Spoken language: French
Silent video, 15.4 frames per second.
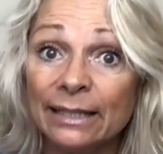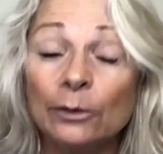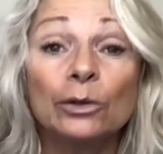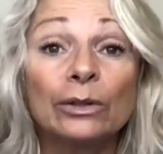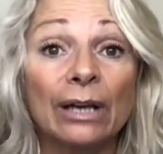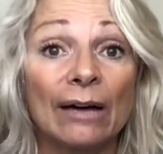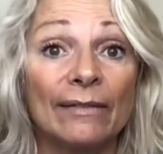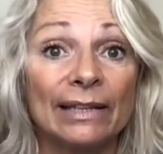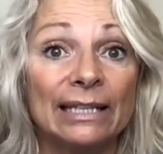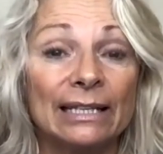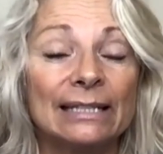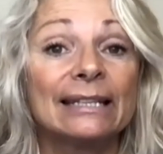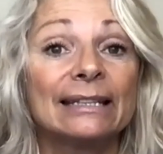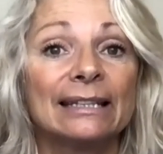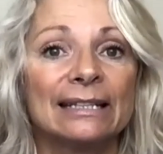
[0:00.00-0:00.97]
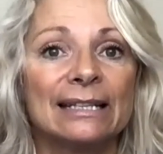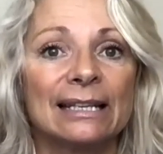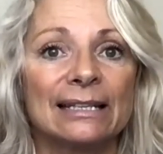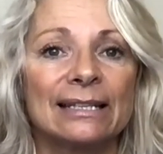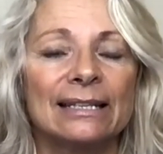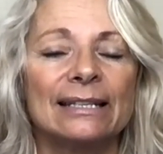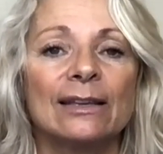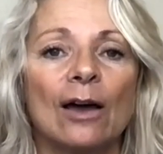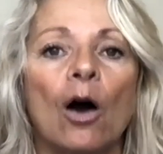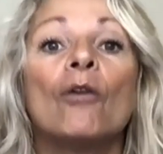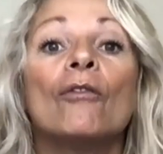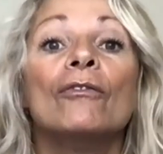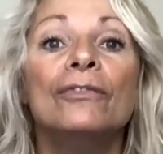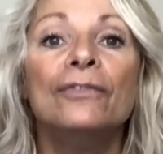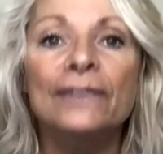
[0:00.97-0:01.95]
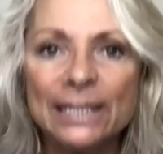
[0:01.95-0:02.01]
de travailler cet exercice en
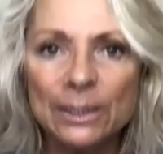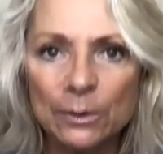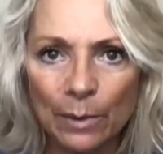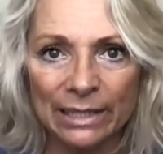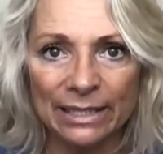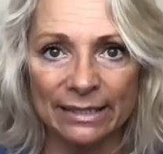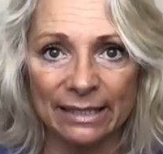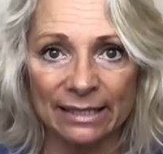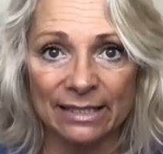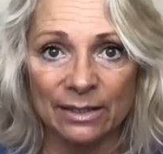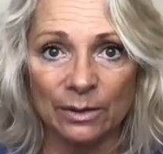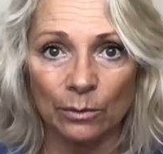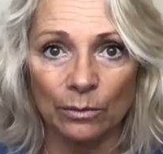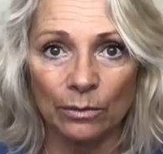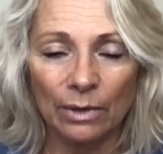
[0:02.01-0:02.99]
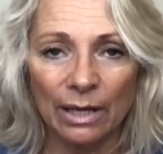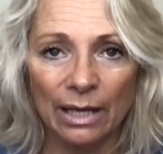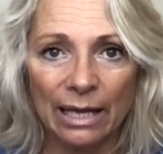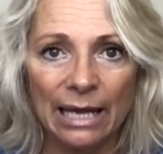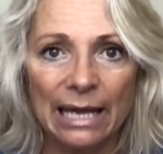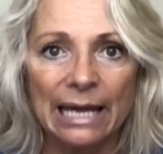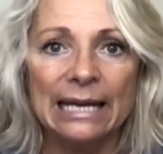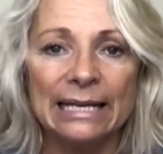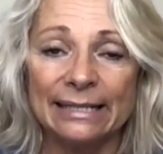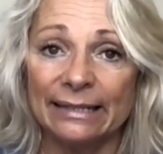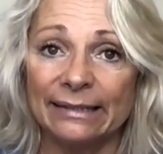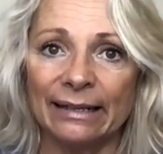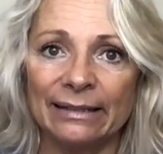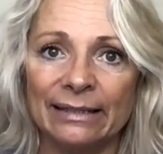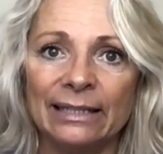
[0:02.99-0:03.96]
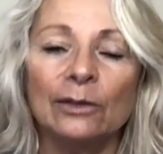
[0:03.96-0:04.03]
visualisation.
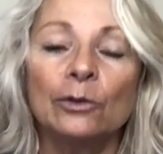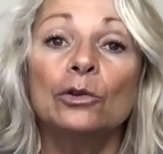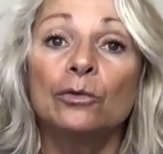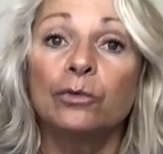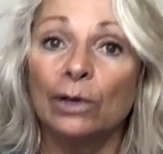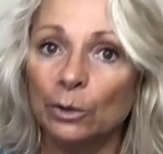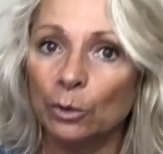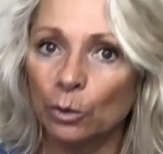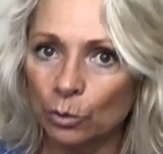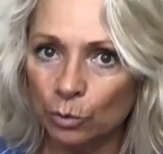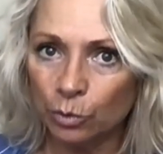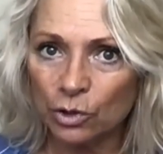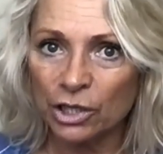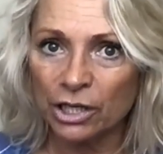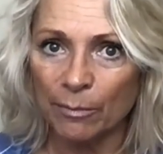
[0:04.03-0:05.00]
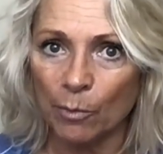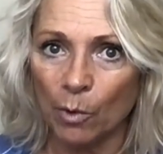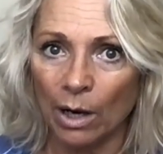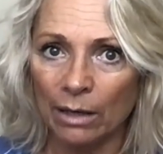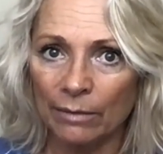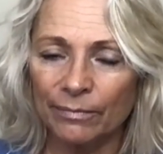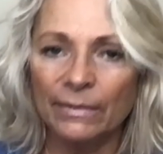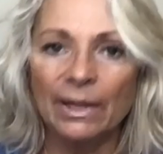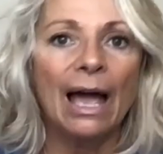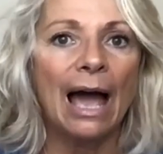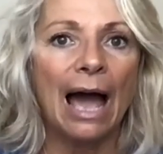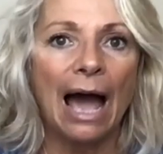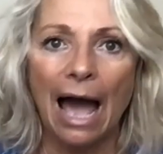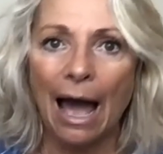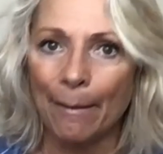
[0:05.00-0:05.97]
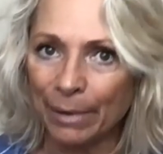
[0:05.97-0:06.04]
C'est-à-dire qu'une fois de retour chez moi,
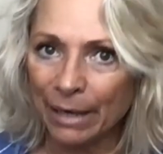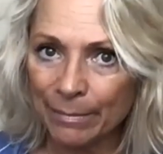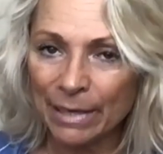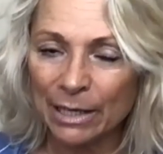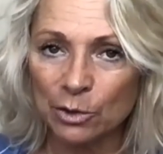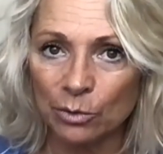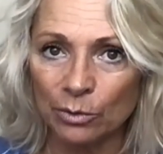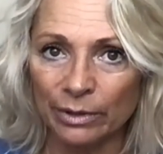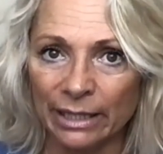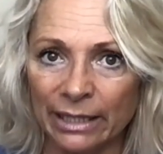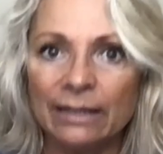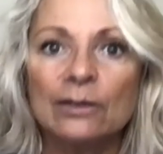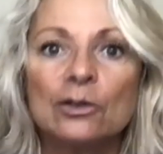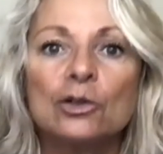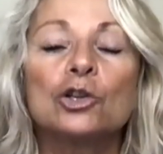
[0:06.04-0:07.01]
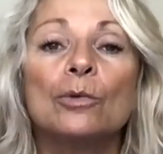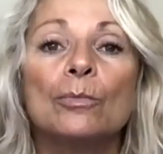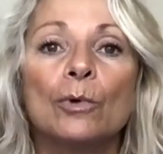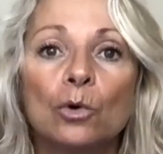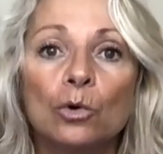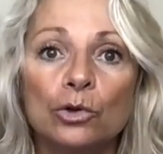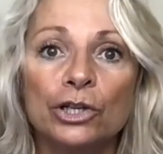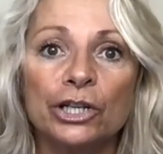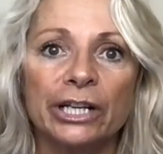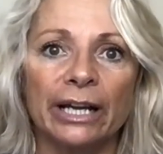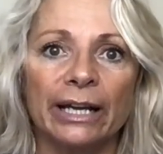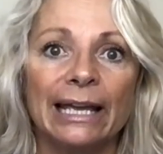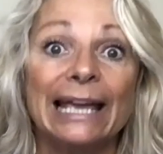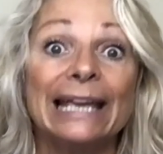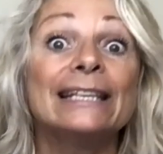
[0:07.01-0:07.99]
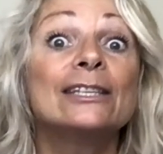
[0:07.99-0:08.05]
après ma journée, je me
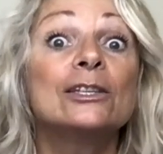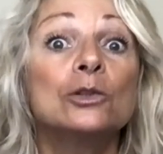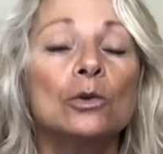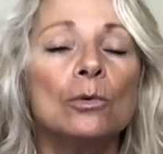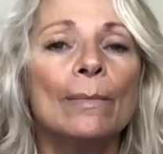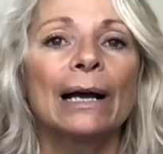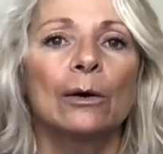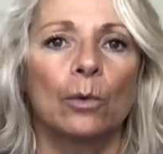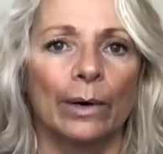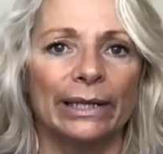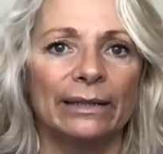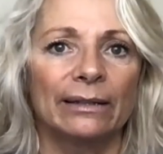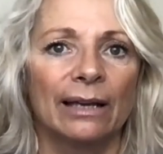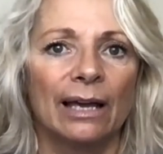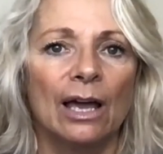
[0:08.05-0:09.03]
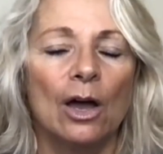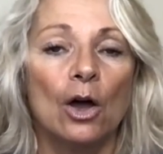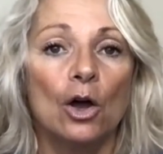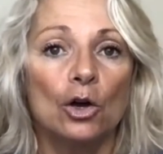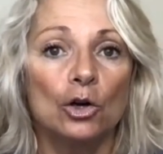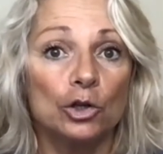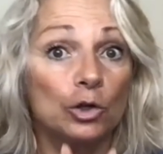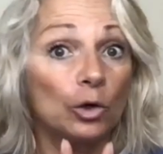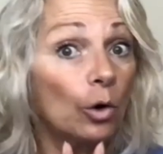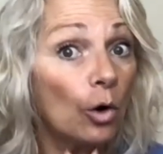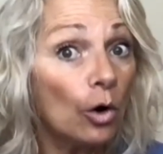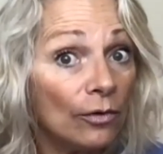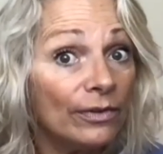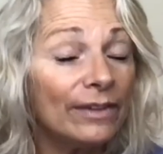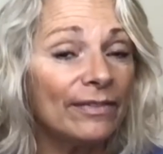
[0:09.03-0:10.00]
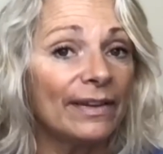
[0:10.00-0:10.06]
couchais et sous ma couette, je
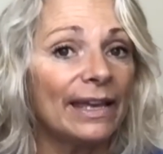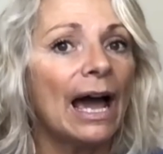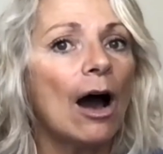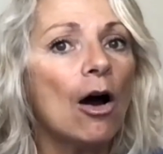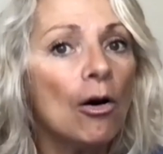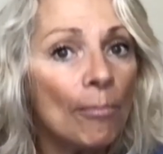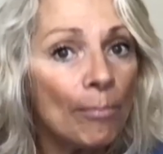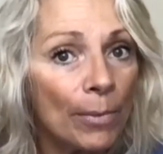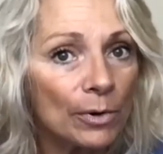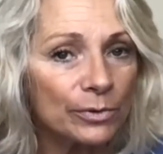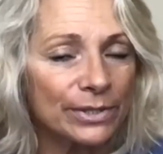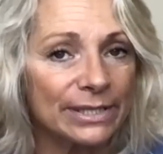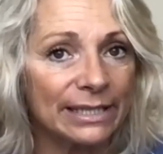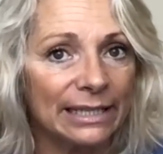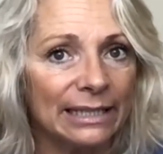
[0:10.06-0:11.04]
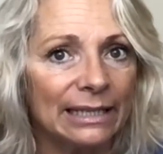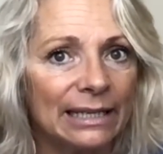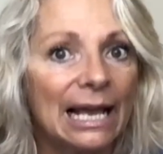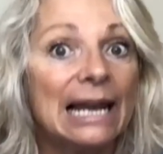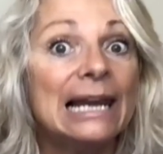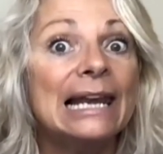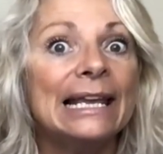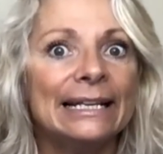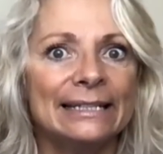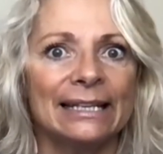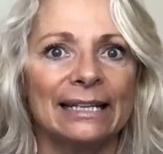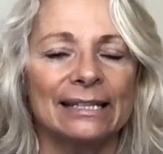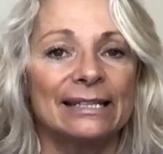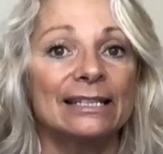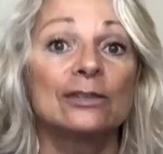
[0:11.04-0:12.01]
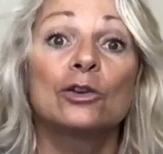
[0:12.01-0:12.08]
revivais en pensée
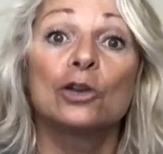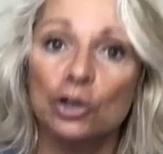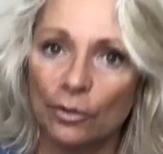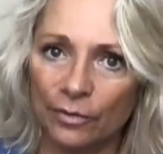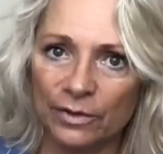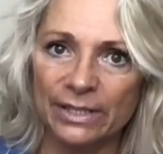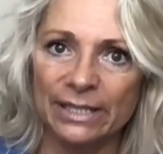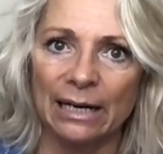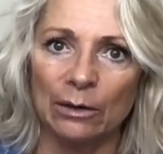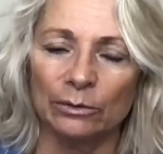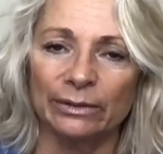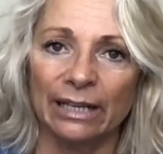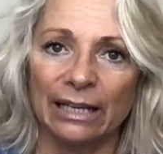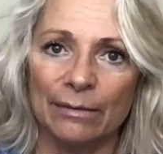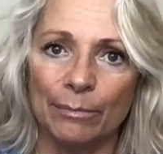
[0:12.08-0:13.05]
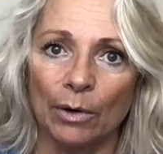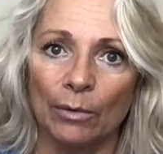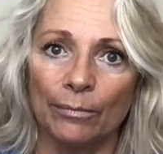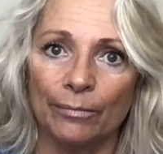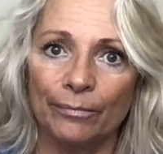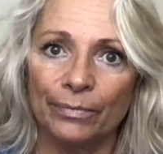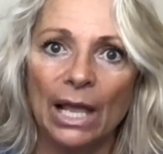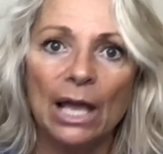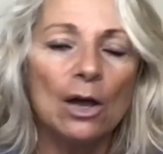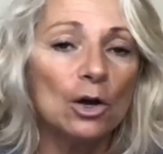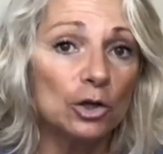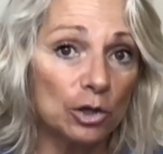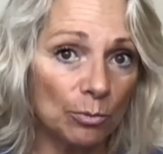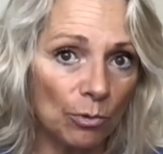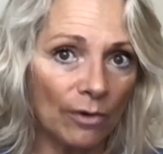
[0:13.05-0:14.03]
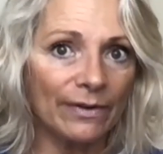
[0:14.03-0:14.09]
l'exercice que je faisais à l'entraînement.
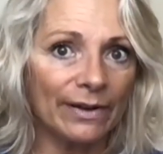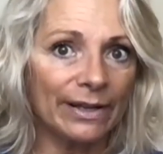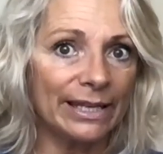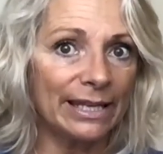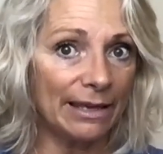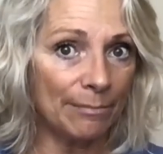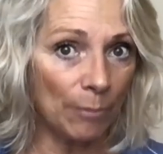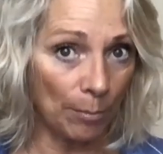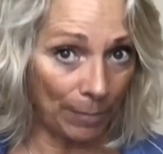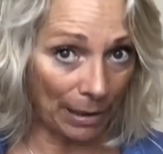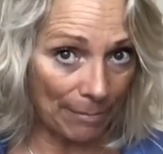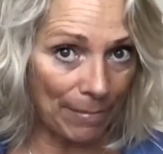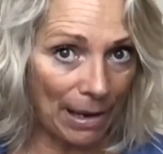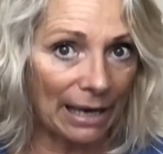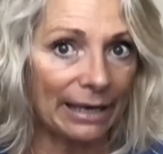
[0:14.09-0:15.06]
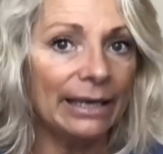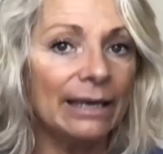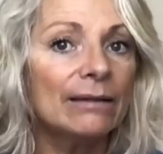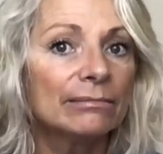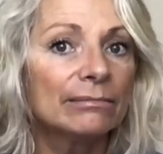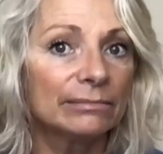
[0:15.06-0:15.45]
Je me voyais me préparer